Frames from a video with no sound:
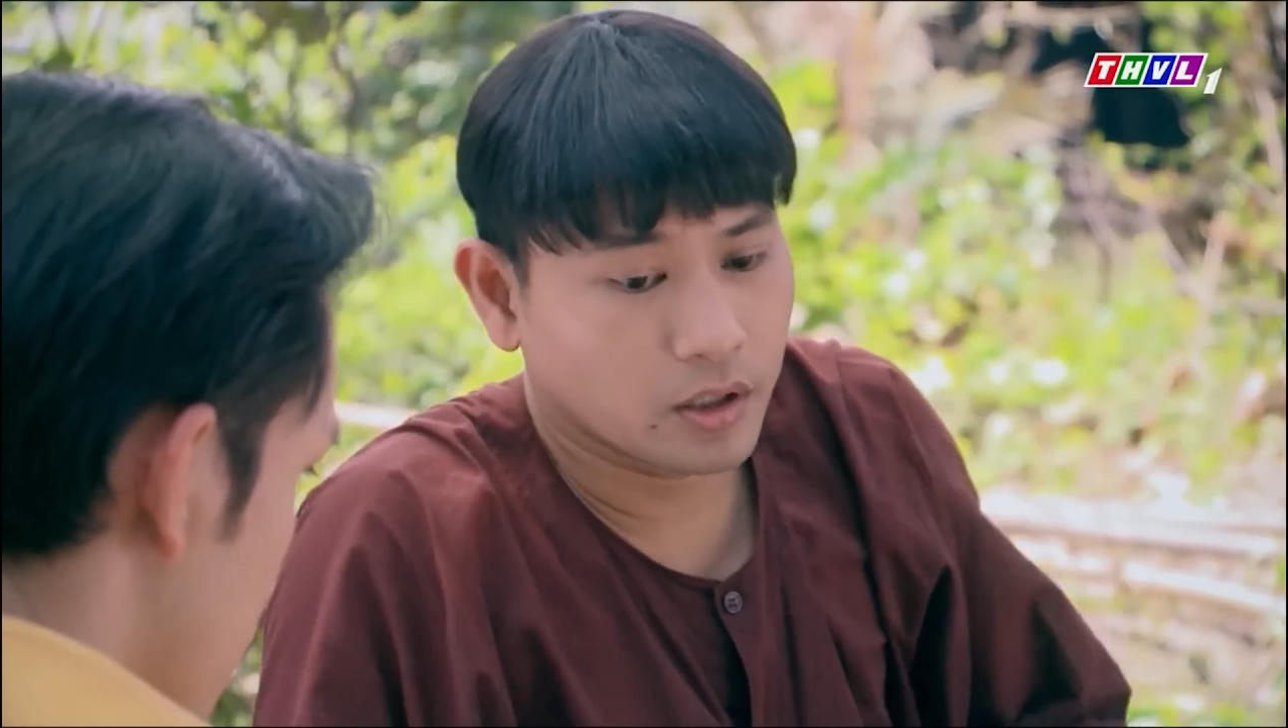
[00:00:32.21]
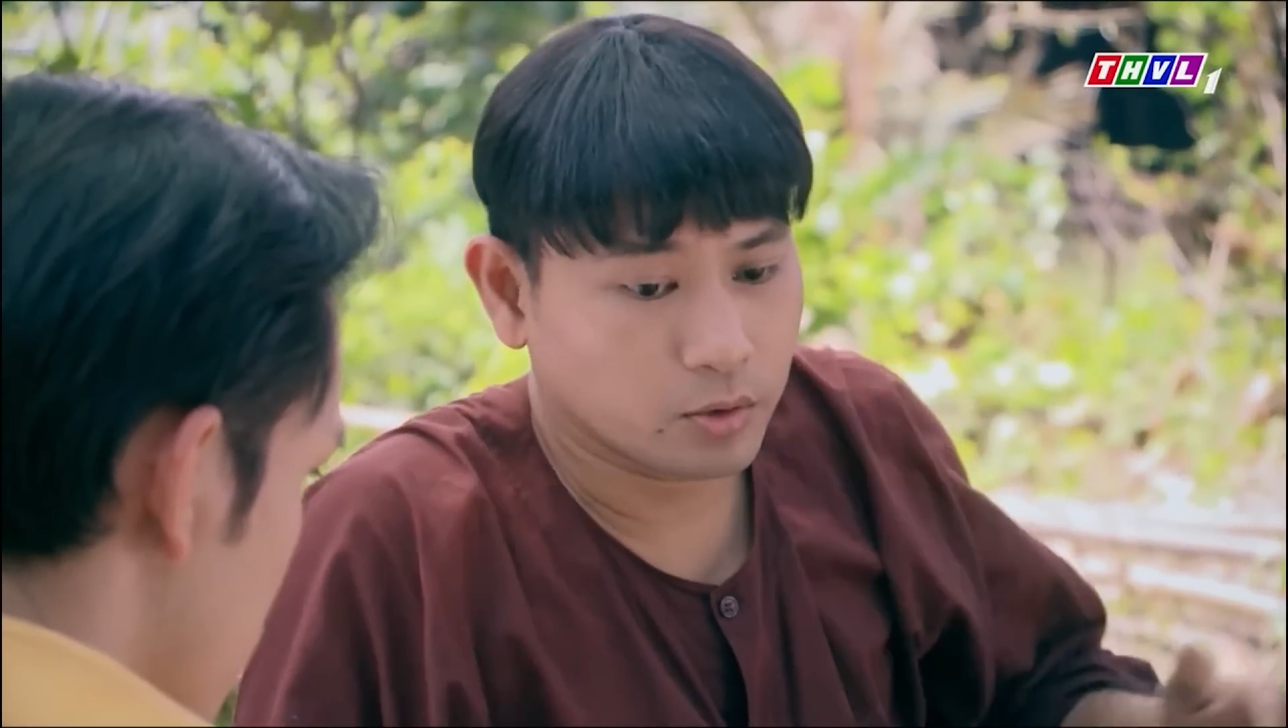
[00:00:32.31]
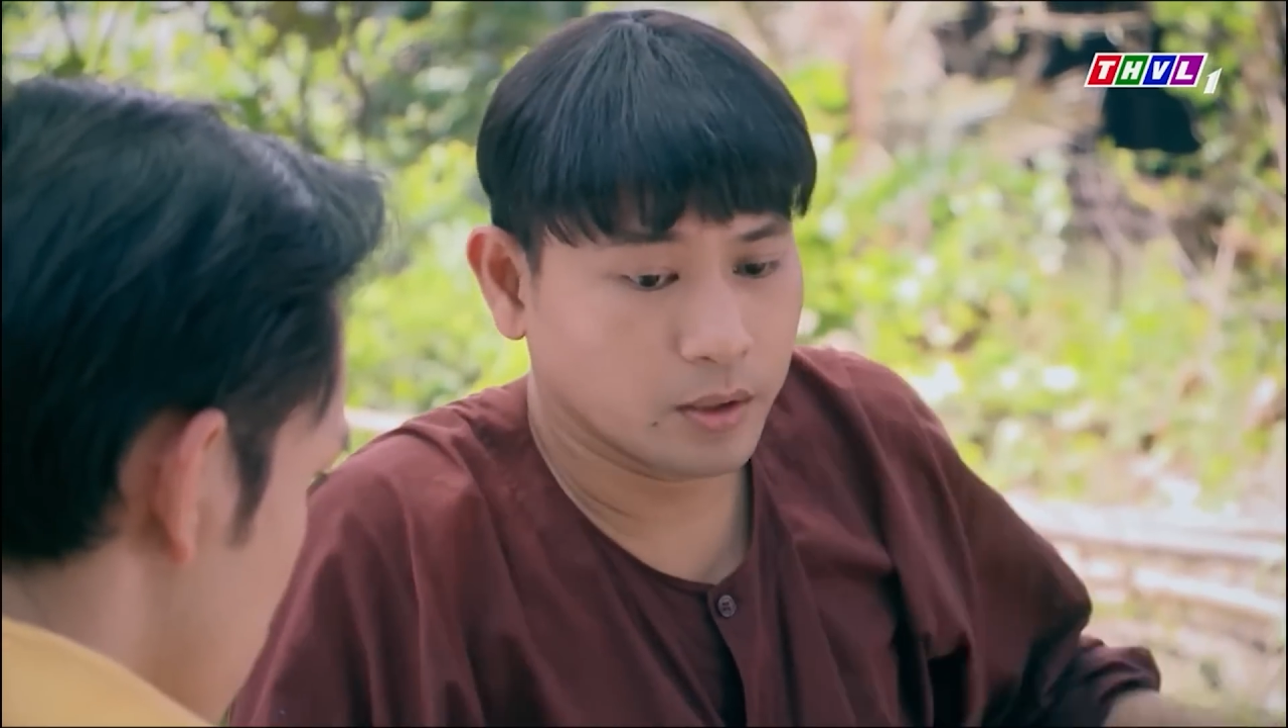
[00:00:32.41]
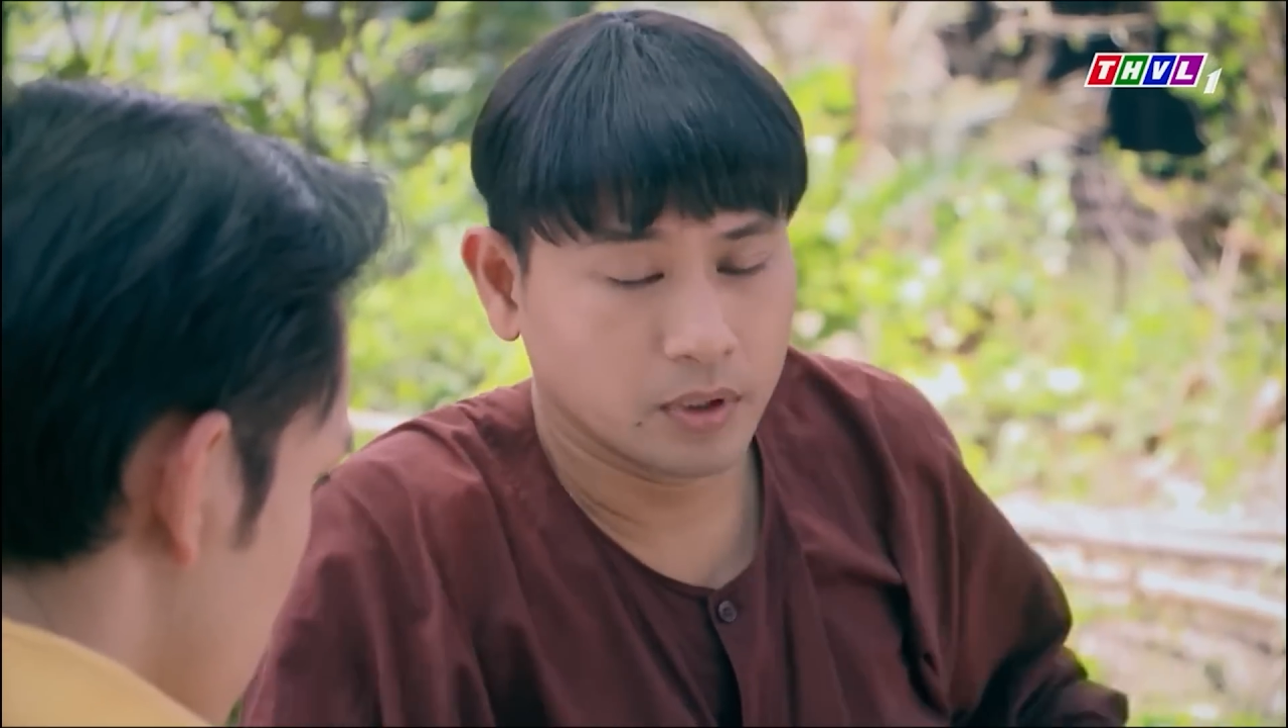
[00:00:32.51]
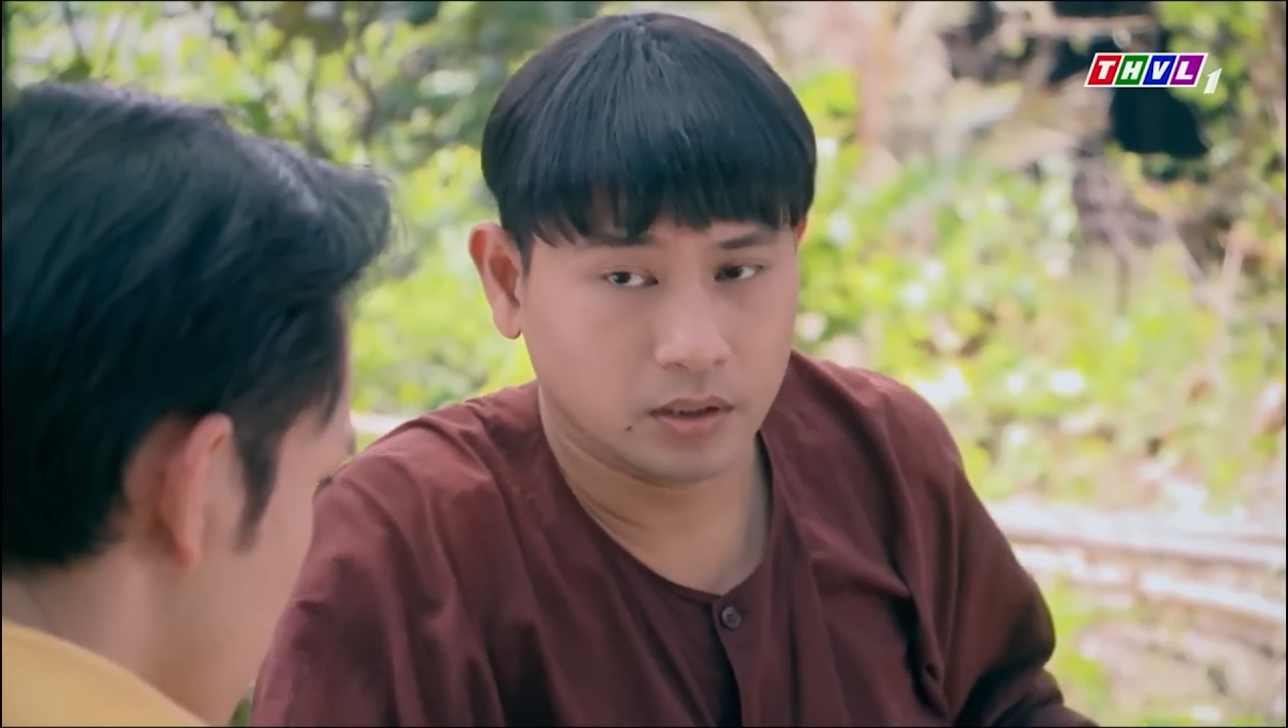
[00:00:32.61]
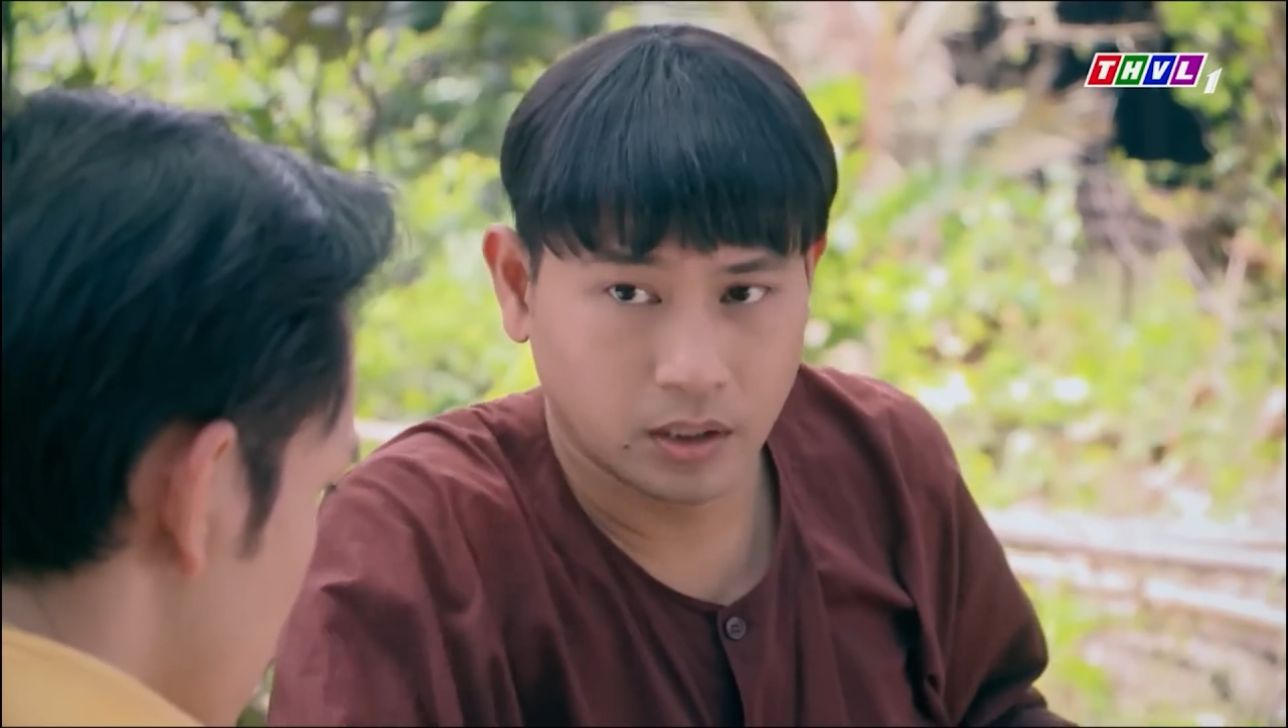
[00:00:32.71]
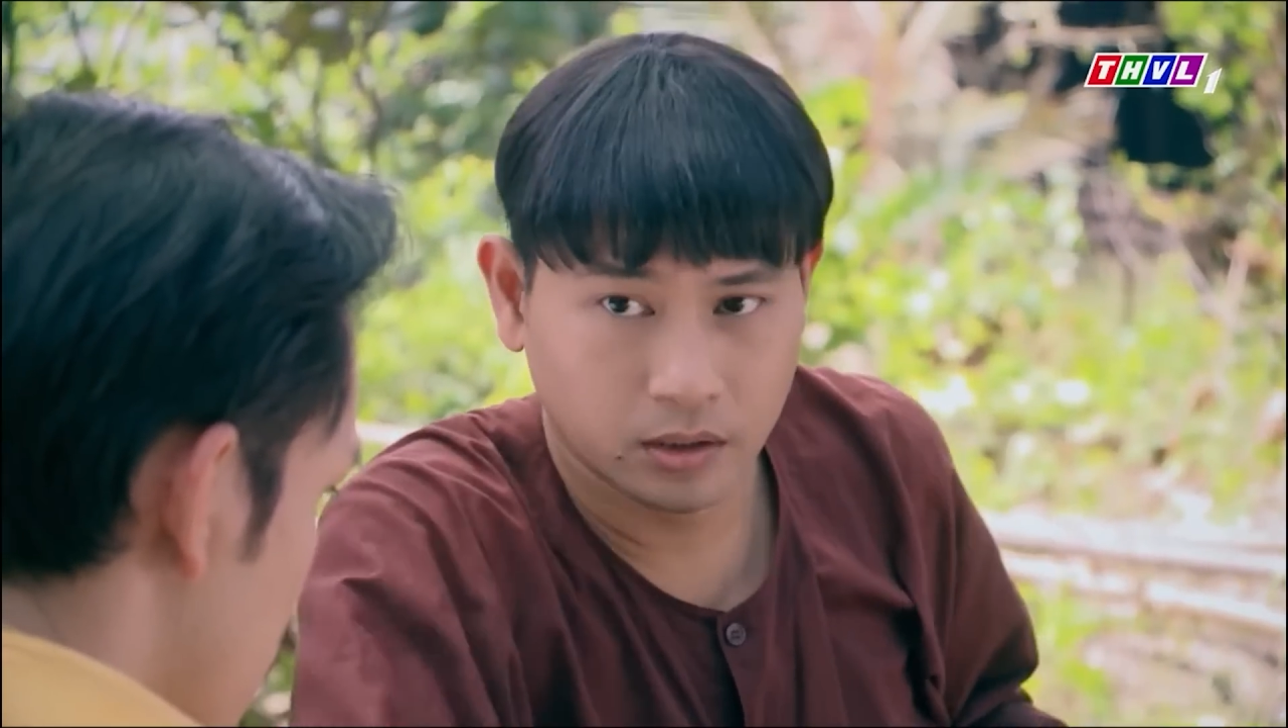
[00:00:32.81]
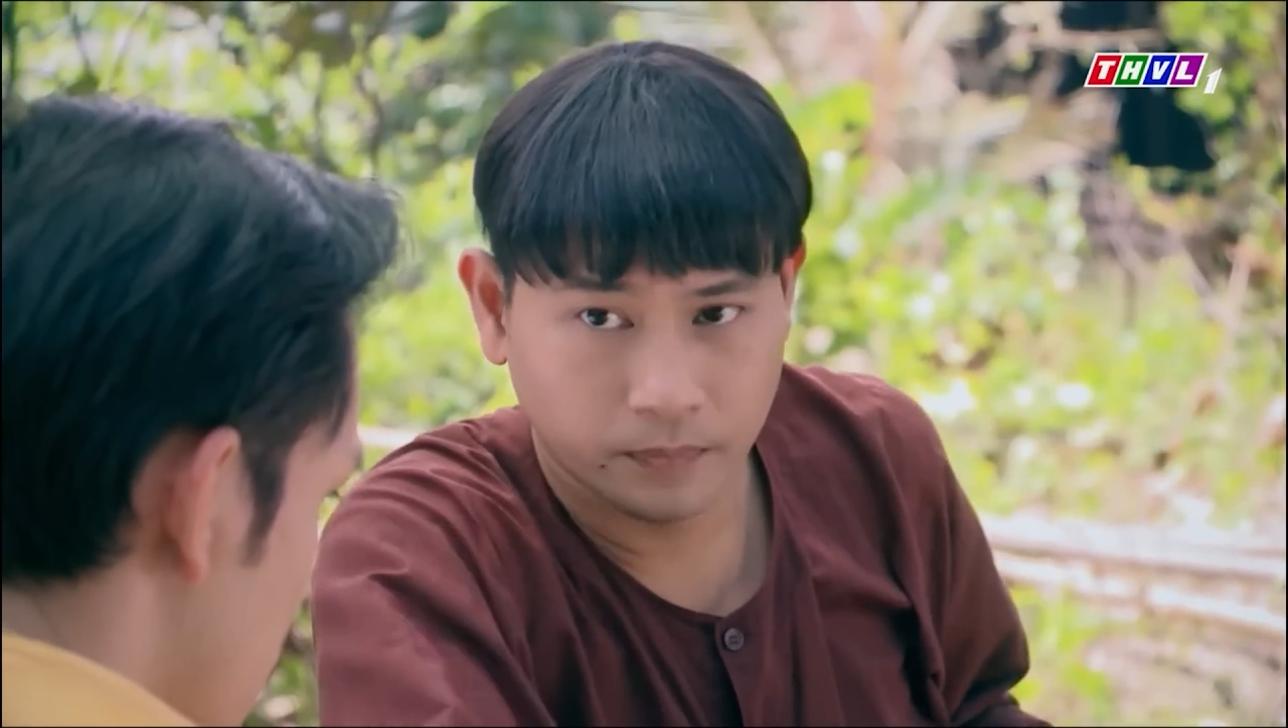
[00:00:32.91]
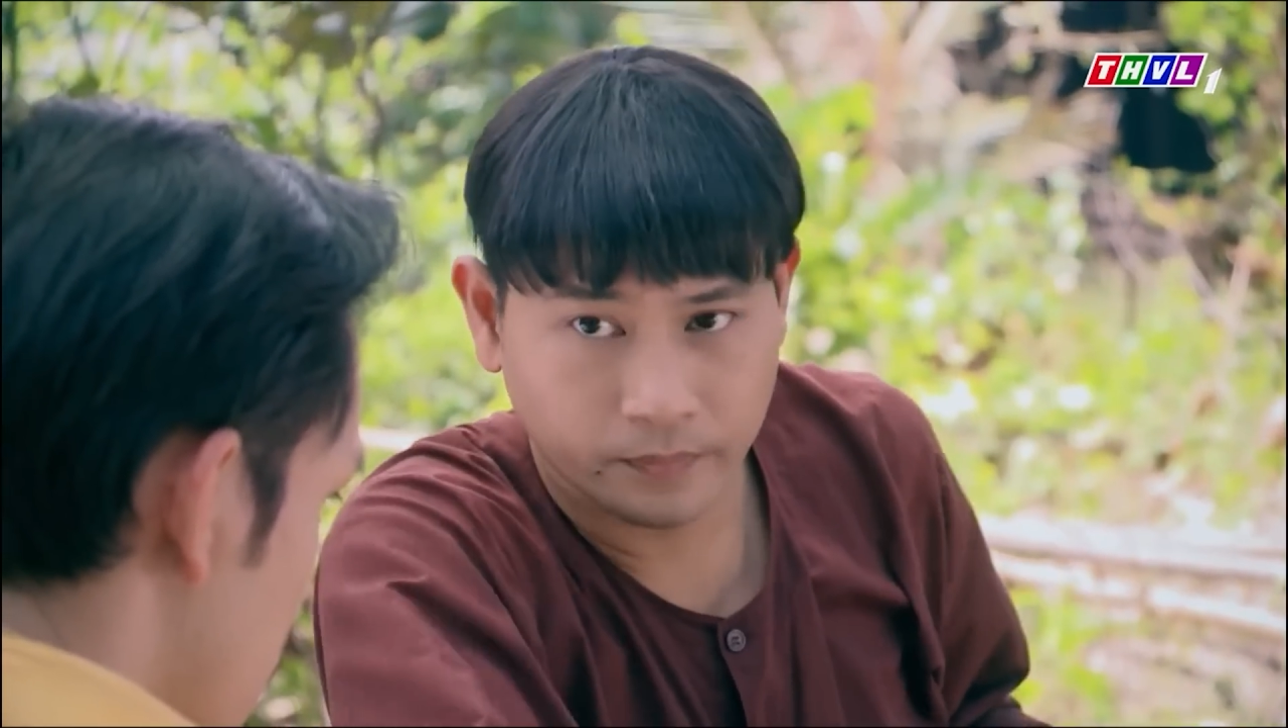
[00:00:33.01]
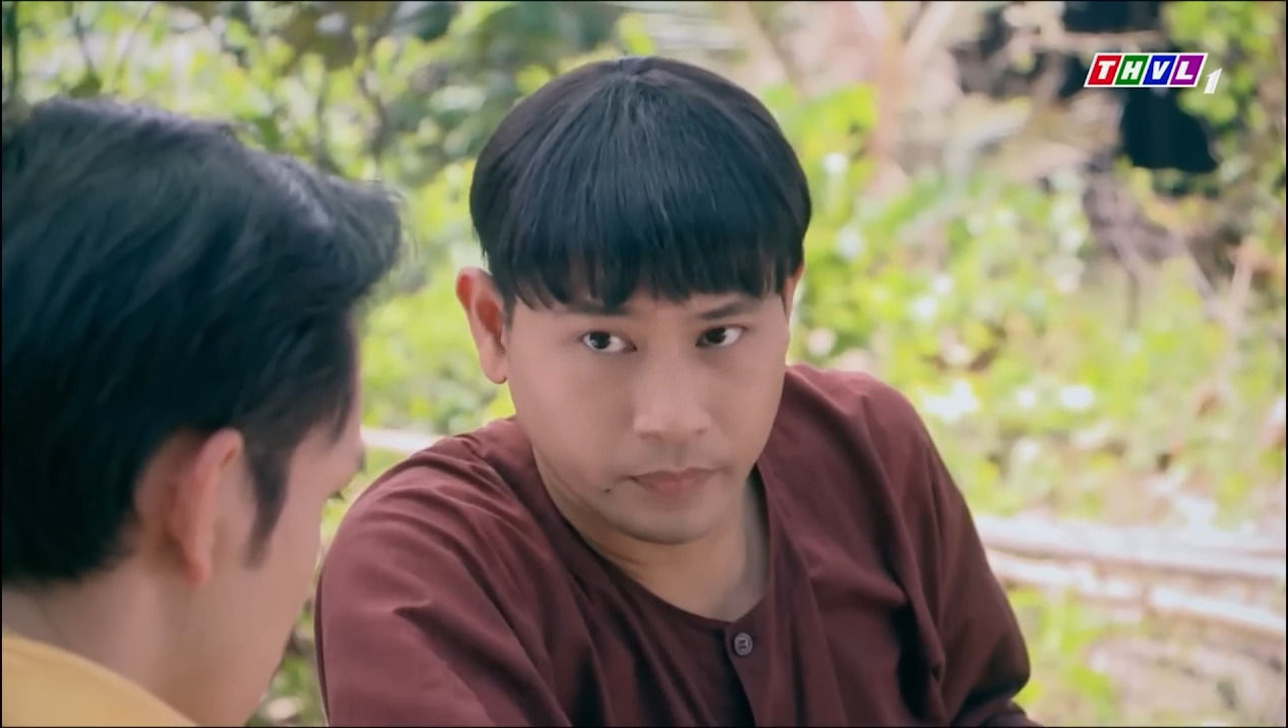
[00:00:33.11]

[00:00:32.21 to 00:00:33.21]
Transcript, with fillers: chuyện bình thường